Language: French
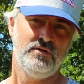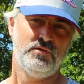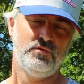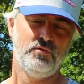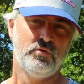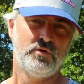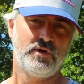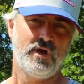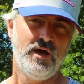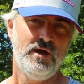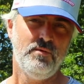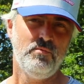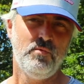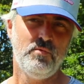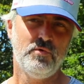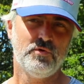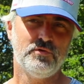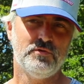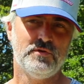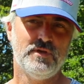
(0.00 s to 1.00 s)
Donc à un
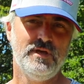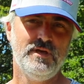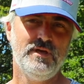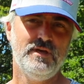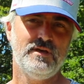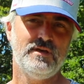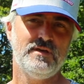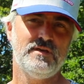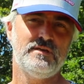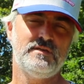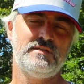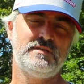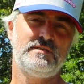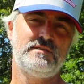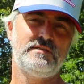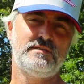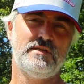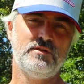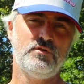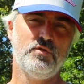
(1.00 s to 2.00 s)
moment donné,
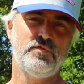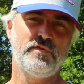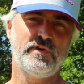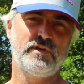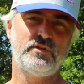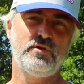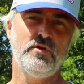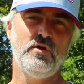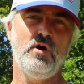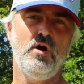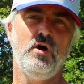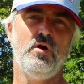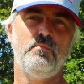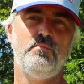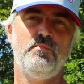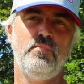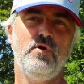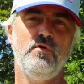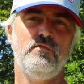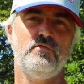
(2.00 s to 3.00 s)
ces deux facteurs
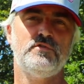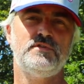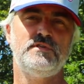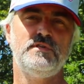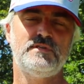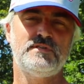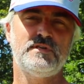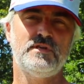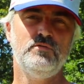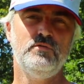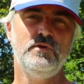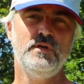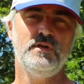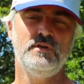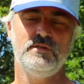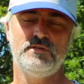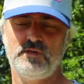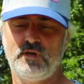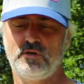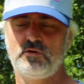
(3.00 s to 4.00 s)
peuvent aussi s'annuler.
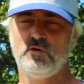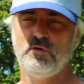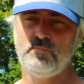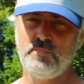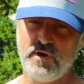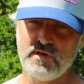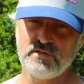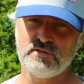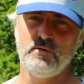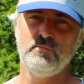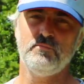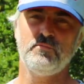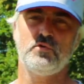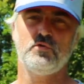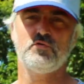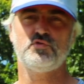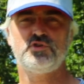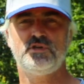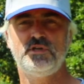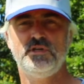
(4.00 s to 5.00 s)
C'est-à-dire que par exemple,
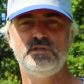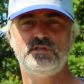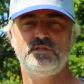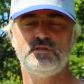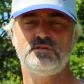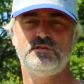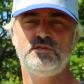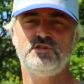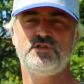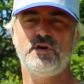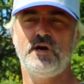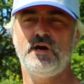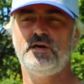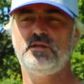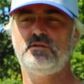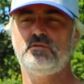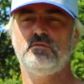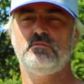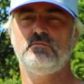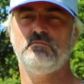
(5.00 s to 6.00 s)
quand je glisse, si
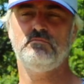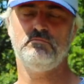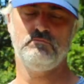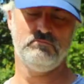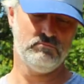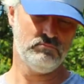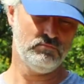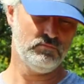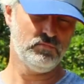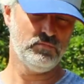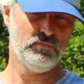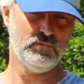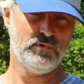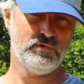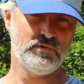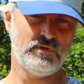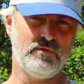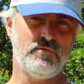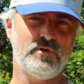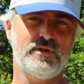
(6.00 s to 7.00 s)
j'arrête
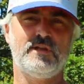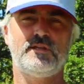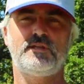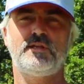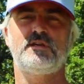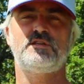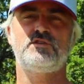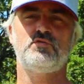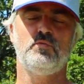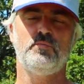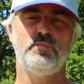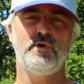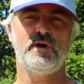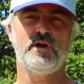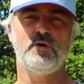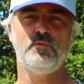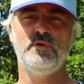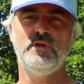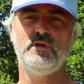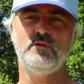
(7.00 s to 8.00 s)
d'avoir de la traction par
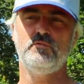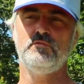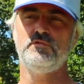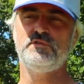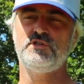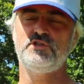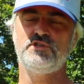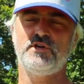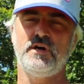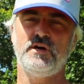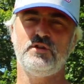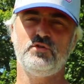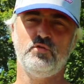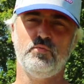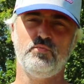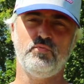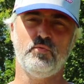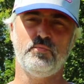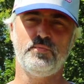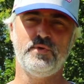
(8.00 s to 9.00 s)
la wing ou si j'arrête de
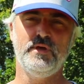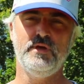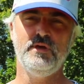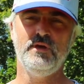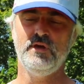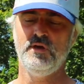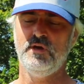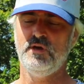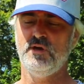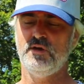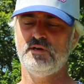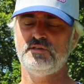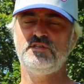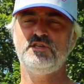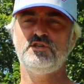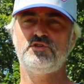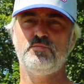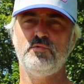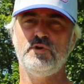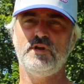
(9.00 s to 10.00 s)
pomper,
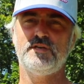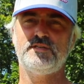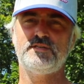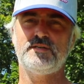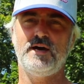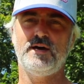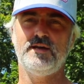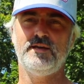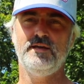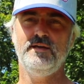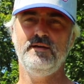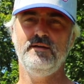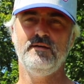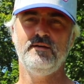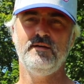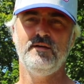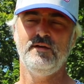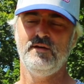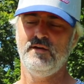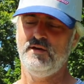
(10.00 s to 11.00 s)
si je me laisse aller,
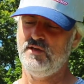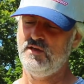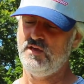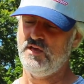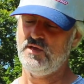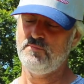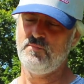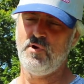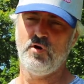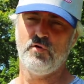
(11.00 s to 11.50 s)
et eh ben